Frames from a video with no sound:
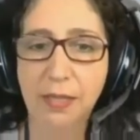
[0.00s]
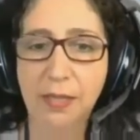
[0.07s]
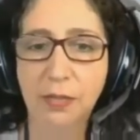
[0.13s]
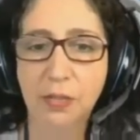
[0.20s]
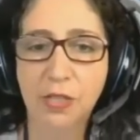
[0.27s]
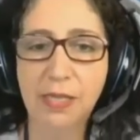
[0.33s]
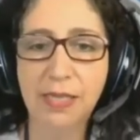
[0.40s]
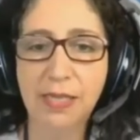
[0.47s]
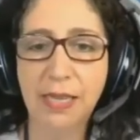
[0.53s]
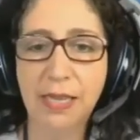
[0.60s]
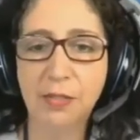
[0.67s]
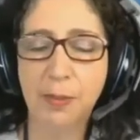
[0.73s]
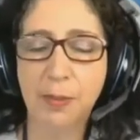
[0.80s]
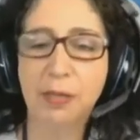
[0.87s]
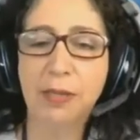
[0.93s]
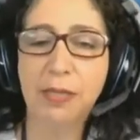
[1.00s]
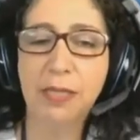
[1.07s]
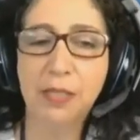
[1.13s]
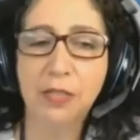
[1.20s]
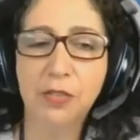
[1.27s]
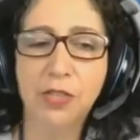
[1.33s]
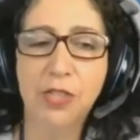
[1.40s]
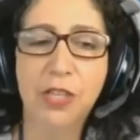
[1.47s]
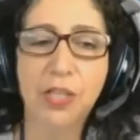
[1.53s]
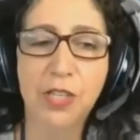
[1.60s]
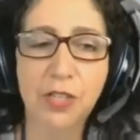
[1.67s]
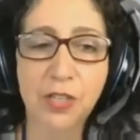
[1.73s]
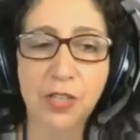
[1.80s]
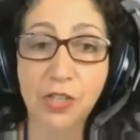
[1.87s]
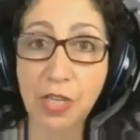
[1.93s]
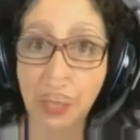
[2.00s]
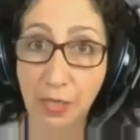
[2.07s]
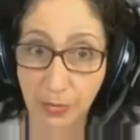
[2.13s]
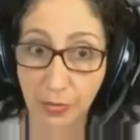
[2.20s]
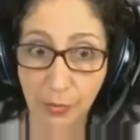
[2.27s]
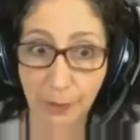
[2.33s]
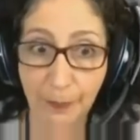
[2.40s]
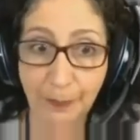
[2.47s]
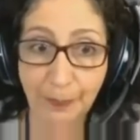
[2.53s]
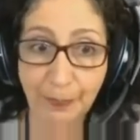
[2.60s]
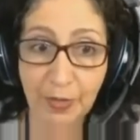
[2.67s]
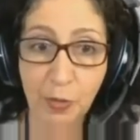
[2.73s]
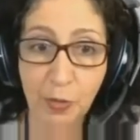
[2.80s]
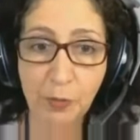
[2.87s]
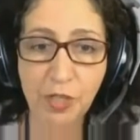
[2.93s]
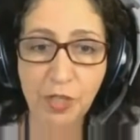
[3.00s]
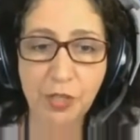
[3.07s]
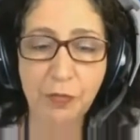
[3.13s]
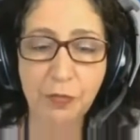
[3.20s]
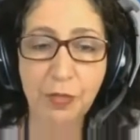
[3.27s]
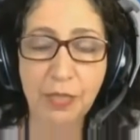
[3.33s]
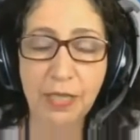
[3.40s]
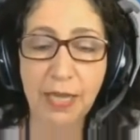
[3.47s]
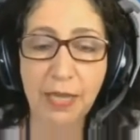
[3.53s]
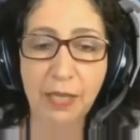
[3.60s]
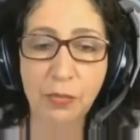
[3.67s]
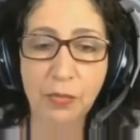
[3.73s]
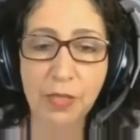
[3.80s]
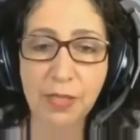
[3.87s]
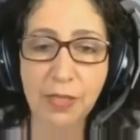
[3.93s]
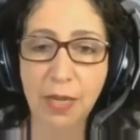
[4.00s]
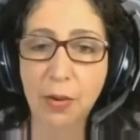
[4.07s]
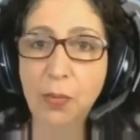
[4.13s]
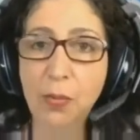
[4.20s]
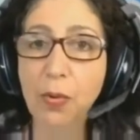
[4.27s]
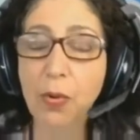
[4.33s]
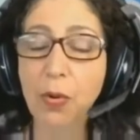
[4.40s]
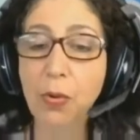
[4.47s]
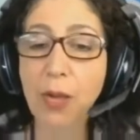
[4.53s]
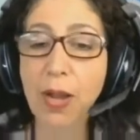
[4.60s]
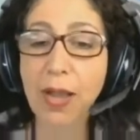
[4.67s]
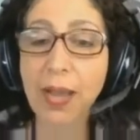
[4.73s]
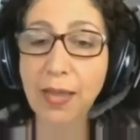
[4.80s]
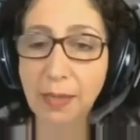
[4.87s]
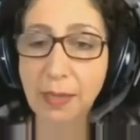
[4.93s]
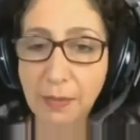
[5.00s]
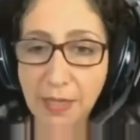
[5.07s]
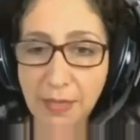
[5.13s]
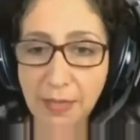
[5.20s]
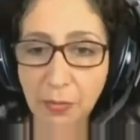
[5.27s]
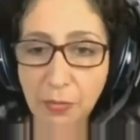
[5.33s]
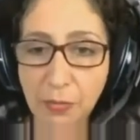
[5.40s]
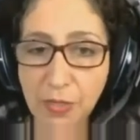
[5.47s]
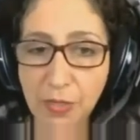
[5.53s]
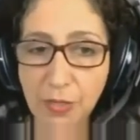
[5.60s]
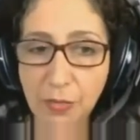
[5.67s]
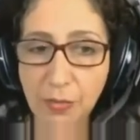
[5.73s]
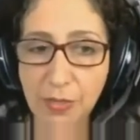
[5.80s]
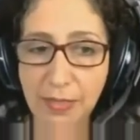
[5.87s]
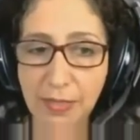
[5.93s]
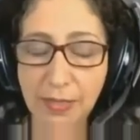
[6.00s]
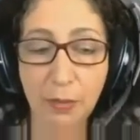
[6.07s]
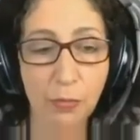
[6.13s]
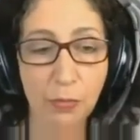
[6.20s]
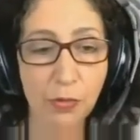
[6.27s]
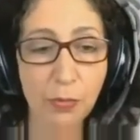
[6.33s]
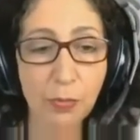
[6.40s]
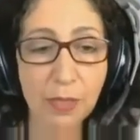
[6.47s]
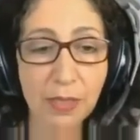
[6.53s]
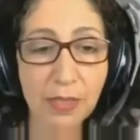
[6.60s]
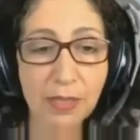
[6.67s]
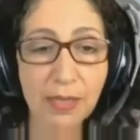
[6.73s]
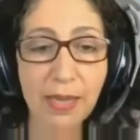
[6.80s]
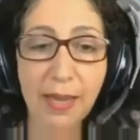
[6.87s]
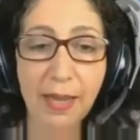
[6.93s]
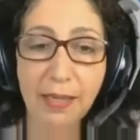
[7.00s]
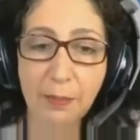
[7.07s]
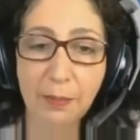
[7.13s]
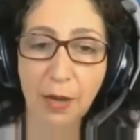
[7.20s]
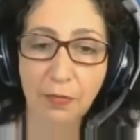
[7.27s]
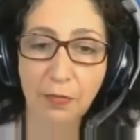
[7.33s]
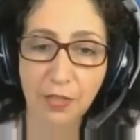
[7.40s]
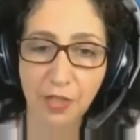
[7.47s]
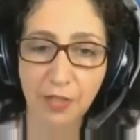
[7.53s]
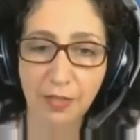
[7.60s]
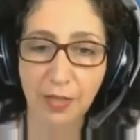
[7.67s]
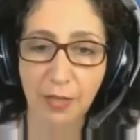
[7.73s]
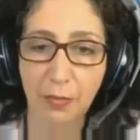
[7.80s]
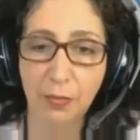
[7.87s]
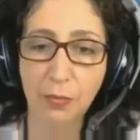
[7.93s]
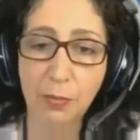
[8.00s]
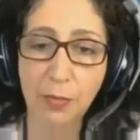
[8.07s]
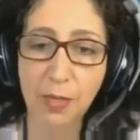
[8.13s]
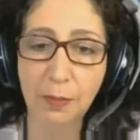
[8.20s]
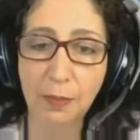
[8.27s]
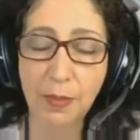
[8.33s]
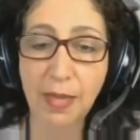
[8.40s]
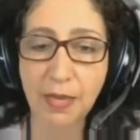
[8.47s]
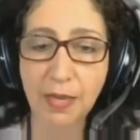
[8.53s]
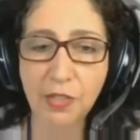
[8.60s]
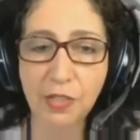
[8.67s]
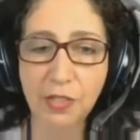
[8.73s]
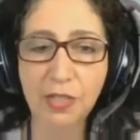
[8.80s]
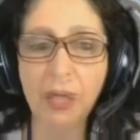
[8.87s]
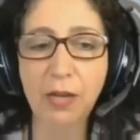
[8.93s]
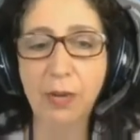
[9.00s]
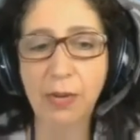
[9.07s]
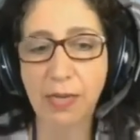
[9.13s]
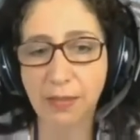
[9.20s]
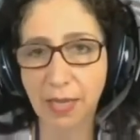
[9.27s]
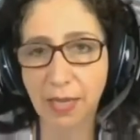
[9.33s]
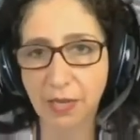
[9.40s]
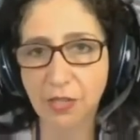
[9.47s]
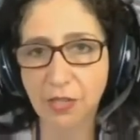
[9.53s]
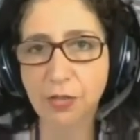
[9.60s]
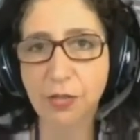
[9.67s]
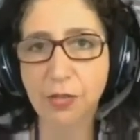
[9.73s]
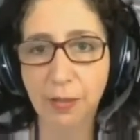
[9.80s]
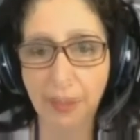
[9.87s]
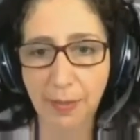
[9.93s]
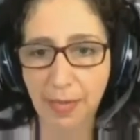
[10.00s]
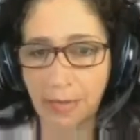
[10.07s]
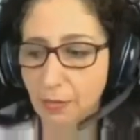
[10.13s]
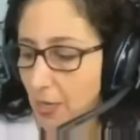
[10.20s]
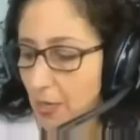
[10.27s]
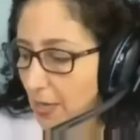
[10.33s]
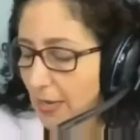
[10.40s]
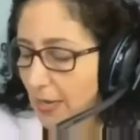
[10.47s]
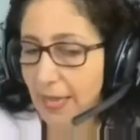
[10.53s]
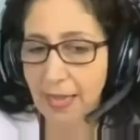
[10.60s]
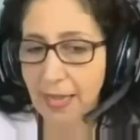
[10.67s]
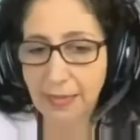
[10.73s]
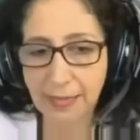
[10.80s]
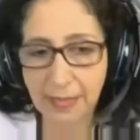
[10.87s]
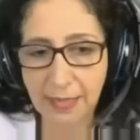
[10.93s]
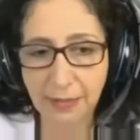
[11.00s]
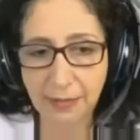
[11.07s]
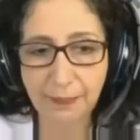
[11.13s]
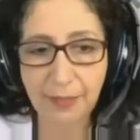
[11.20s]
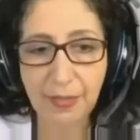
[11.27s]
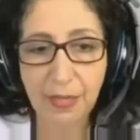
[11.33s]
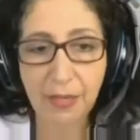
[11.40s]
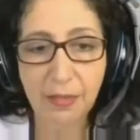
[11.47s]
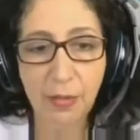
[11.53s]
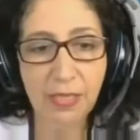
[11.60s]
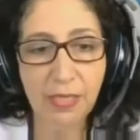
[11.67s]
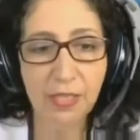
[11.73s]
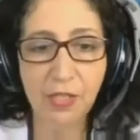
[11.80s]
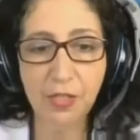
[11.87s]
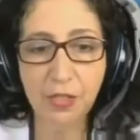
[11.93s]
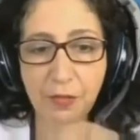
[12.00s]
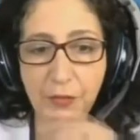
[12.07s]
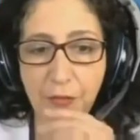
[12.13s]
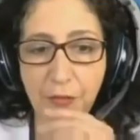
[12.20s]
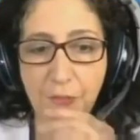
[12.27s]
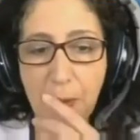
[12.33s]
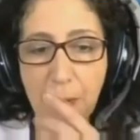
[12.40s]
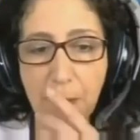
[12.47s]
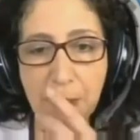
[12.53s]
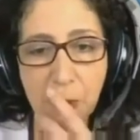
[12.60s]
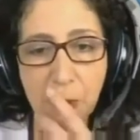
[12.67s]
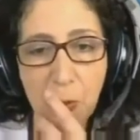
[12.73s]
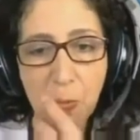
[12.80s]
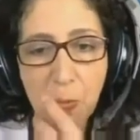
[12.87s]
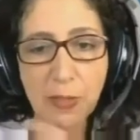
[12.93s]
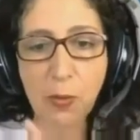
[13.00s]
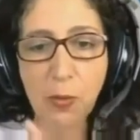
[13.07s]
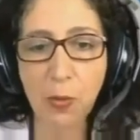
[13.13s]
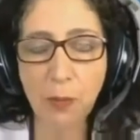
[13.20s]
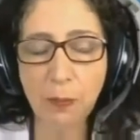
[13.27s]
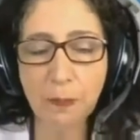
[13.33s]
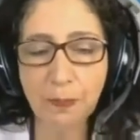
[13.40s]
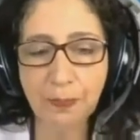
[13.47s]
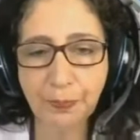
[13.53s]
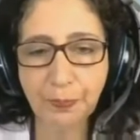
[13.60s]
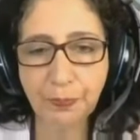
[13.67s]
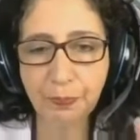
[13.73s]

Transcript: que são utilizados para o manejo de agentes de risco objetivando a redução ou a eliminação dos riscos à saúde humana, animal e vegetal, o meio ambiente e a qualidade do trabalho realizado. Então, aqui a gente vê uma pessoa com